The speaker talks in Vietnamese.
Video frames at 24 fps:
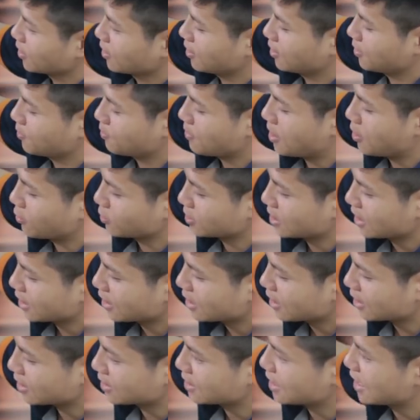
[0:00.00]
à, màu sắc
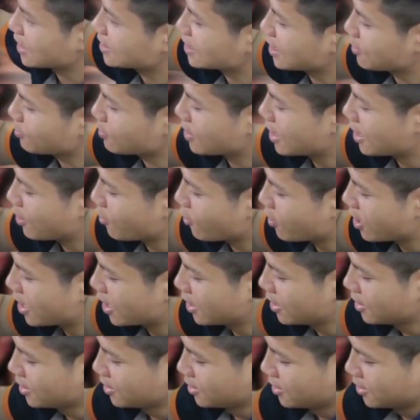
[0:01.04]
rất là sang trọng hài hòa
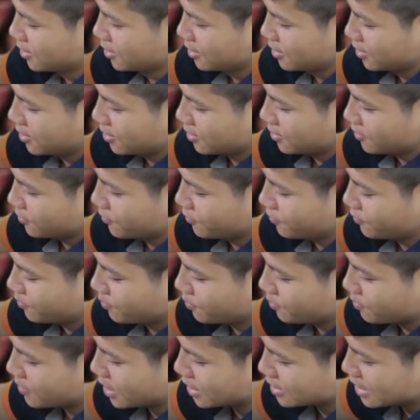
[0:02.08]

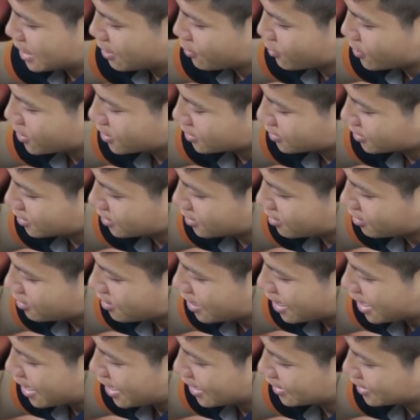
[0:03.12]
mặt sau thì
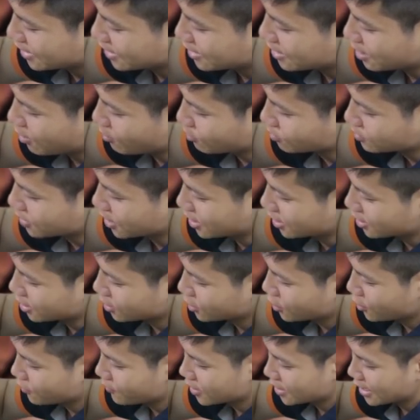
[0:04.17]
có hai cái cổng để
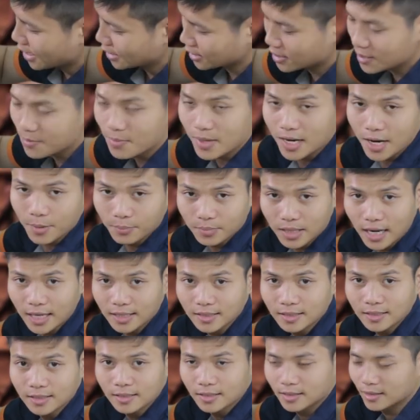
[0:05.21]
kết nối với các thiết bị âm
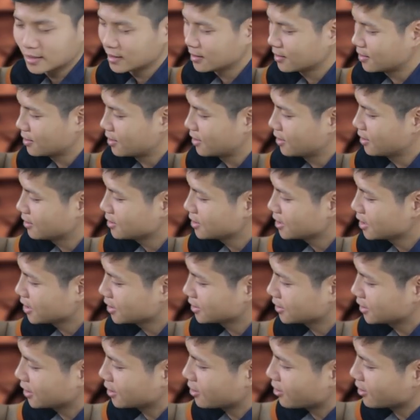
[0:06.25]
thanh ở
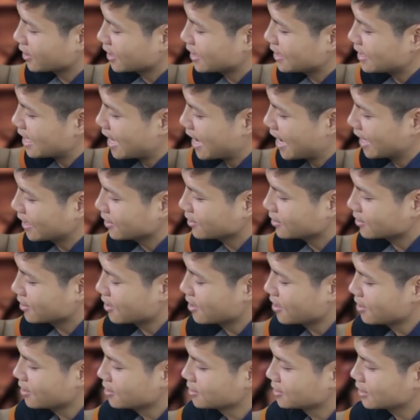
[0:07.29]
trên thì có cái nhãn
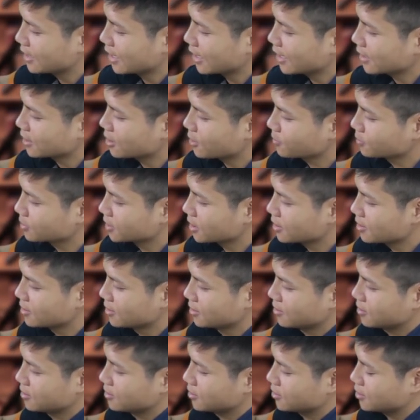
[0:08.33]
để in các cái thông tin
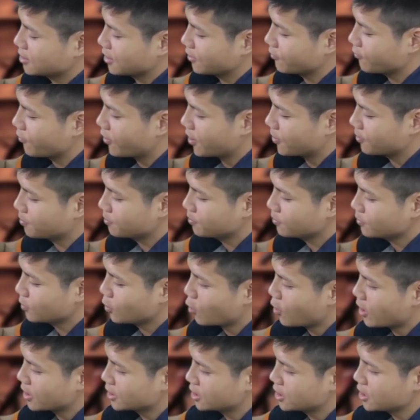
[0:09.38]
sản phẩm
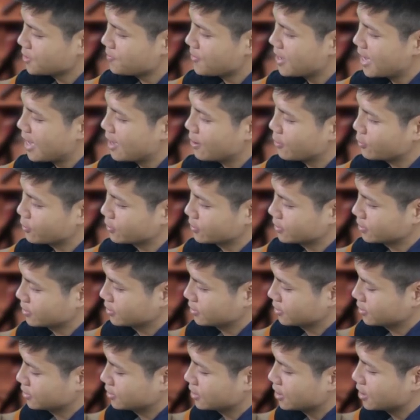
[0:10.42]
loa JBL
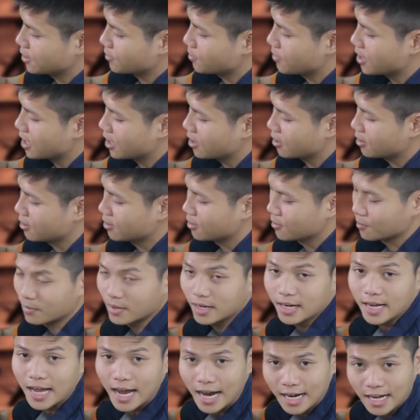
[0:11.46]
RM
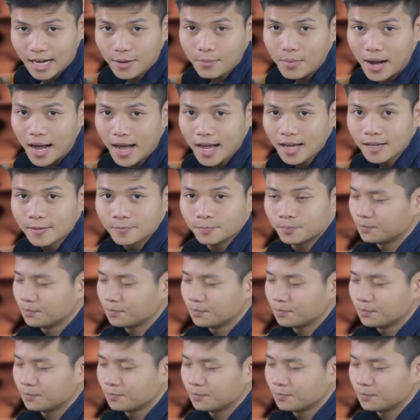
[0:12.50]
12 la mã